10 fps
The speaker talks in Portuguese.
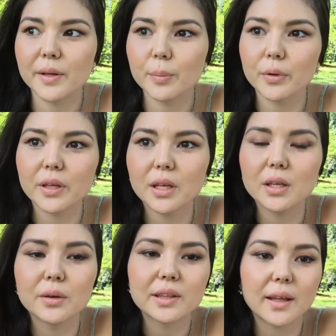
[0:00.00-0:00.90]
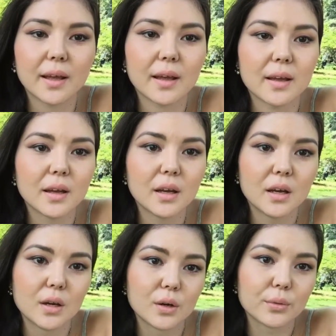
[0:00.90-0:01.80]
hora e pouquinho até
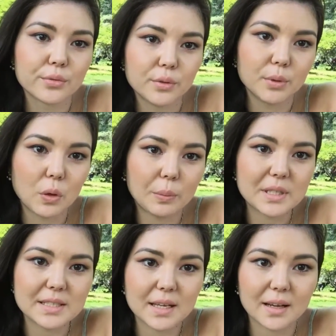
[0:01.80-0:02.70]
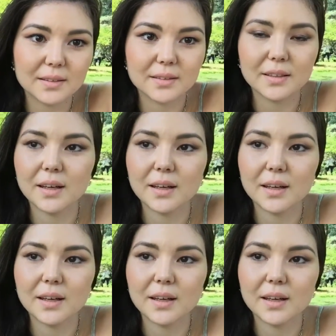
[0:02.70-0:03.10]
o filme começar.